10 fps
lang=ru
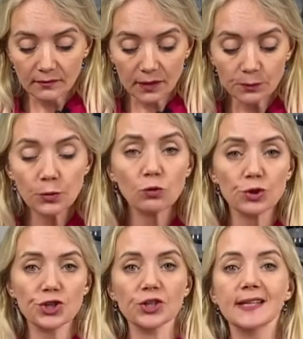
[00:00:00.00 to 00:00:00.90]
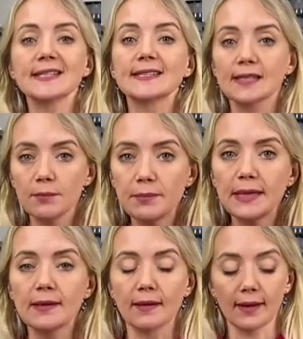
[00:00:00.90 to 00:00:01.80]
прочная,
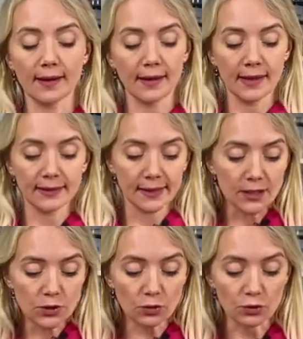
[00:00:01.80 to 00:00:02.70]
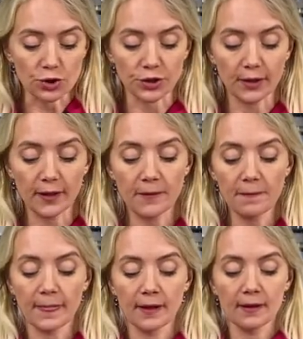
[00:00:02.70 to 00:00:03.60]
стабильная, надежная.
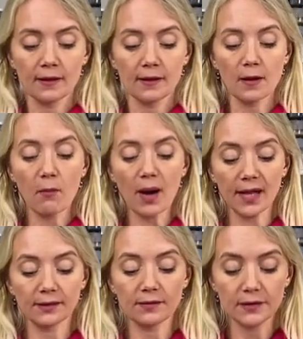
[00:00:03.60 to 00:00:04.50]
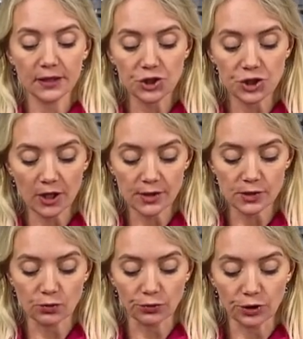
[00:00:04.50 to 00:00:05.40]
А, матовая
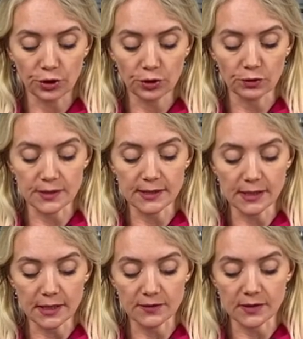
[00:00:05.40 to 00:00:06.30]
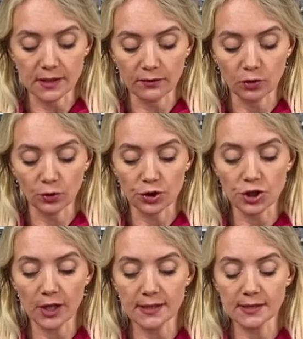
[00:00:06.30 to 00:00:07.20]
часть у нее здесь в основной
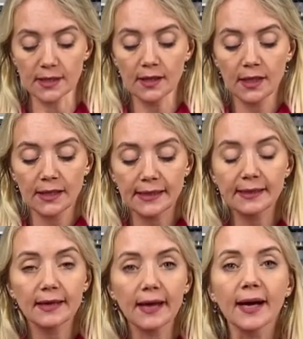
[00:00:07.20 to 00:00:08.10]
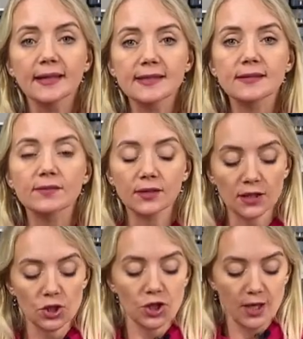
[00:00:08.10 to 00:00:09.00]
части и глянцевая
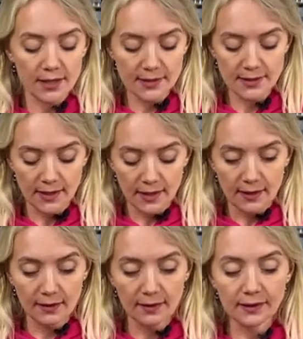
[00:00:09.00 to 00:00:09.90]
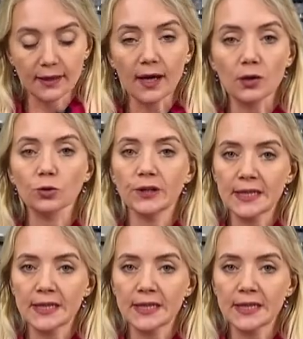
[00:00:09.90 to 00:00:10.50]
часть а, та, куда